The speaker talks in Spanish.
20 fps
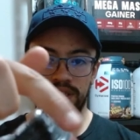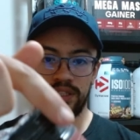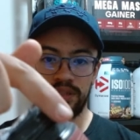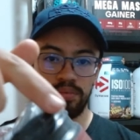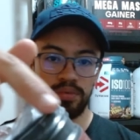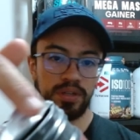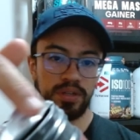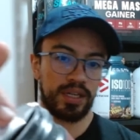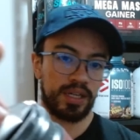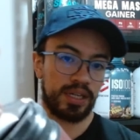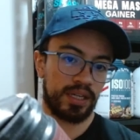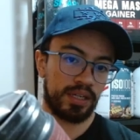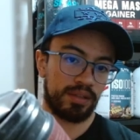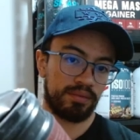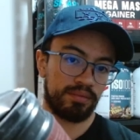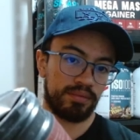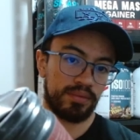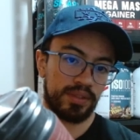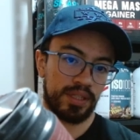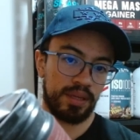por acá
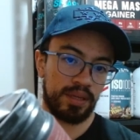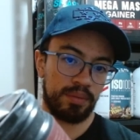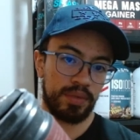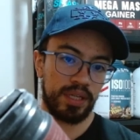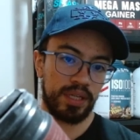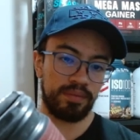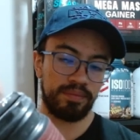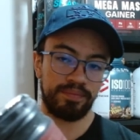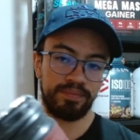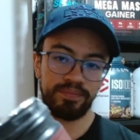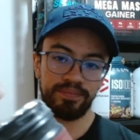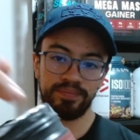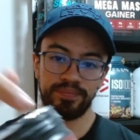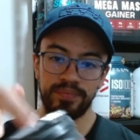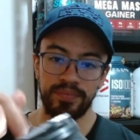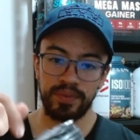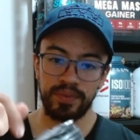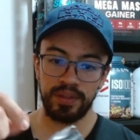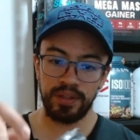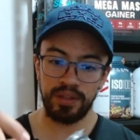también.
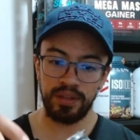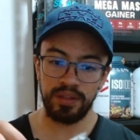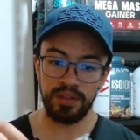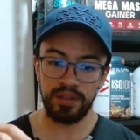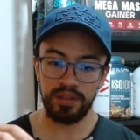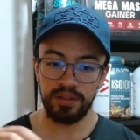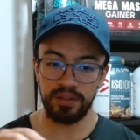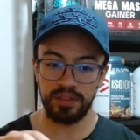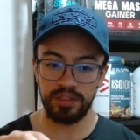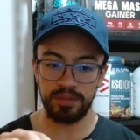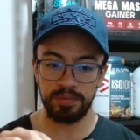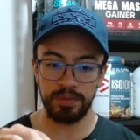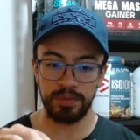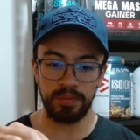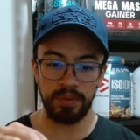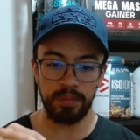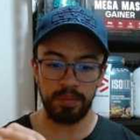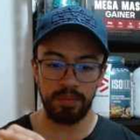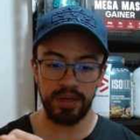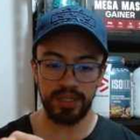Después
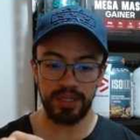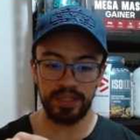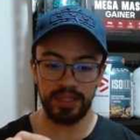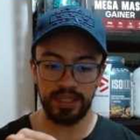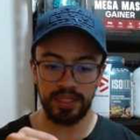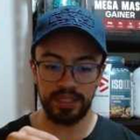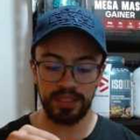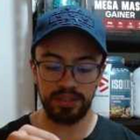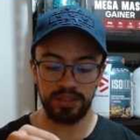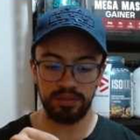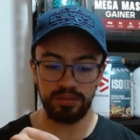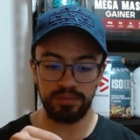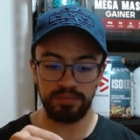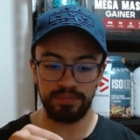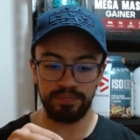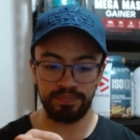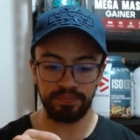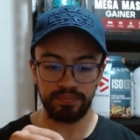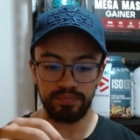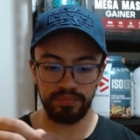vamos a quitar esto.
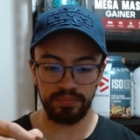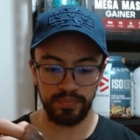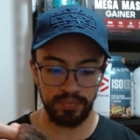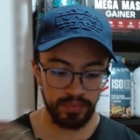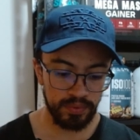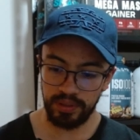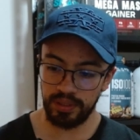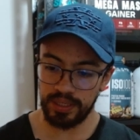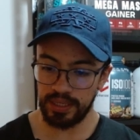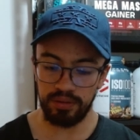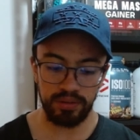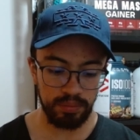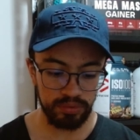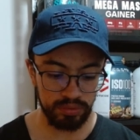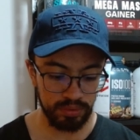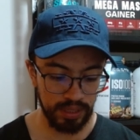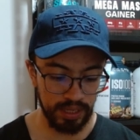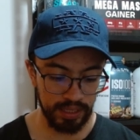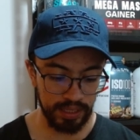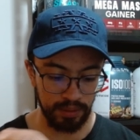
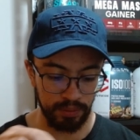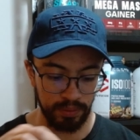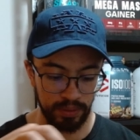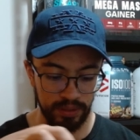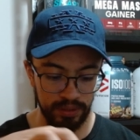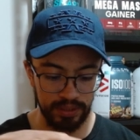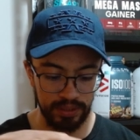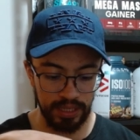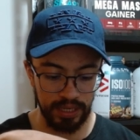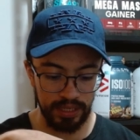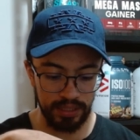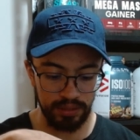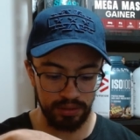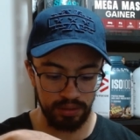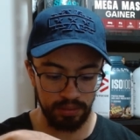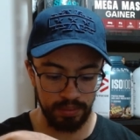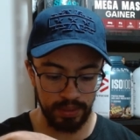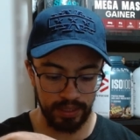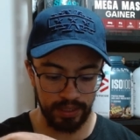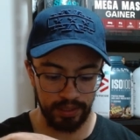Ah, que bueno, está el
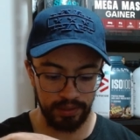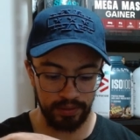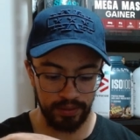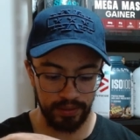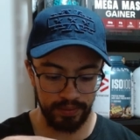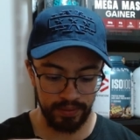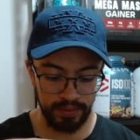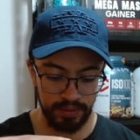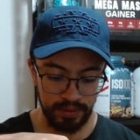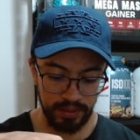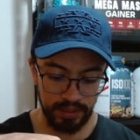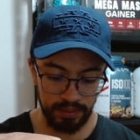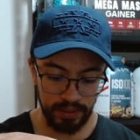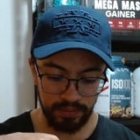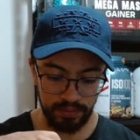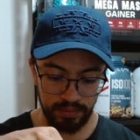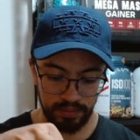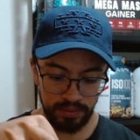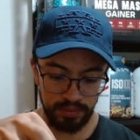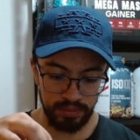scoop arriba.
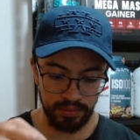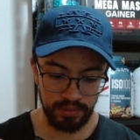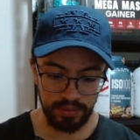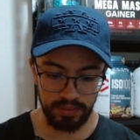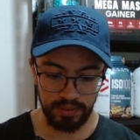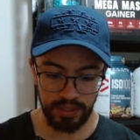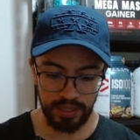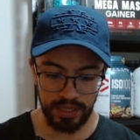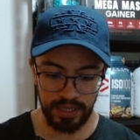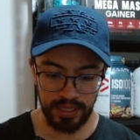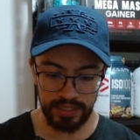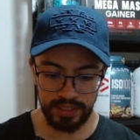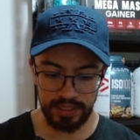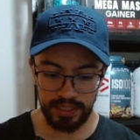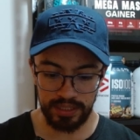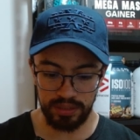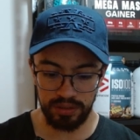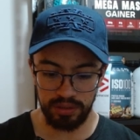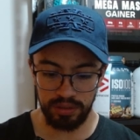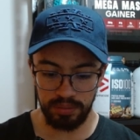Ah, este
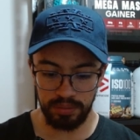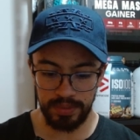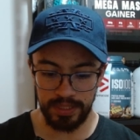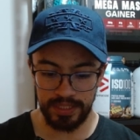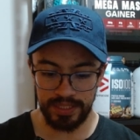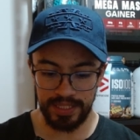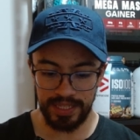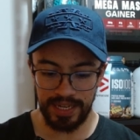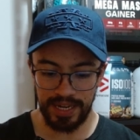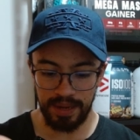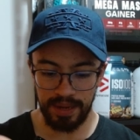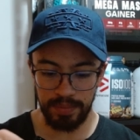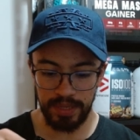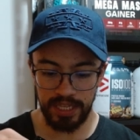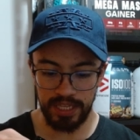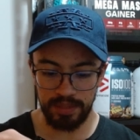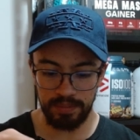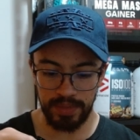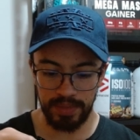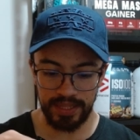scoop es de la
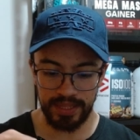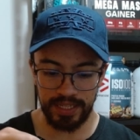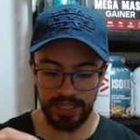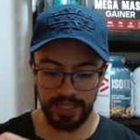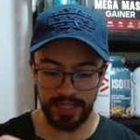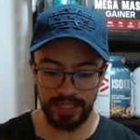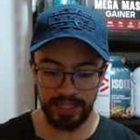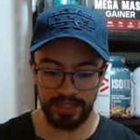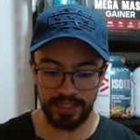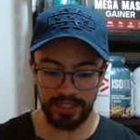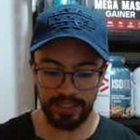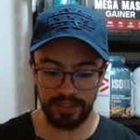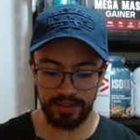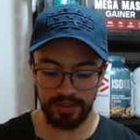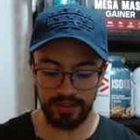misma TNT,